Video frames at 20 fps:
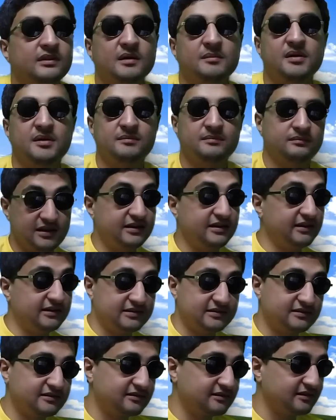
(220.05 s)
تمام
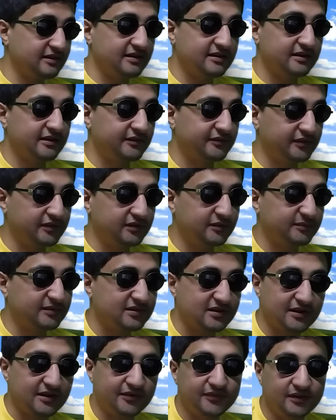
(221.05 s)
نيكست آه، آه، فيديو
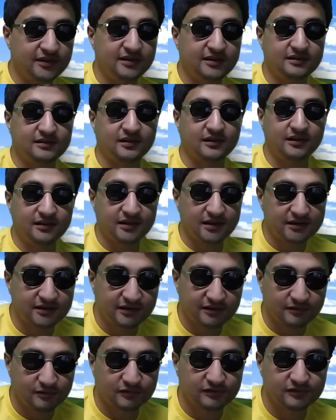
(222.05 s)
بتشرح فيه طريقه
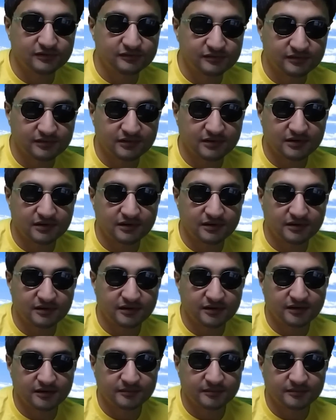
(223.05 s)
اكل الرز آه،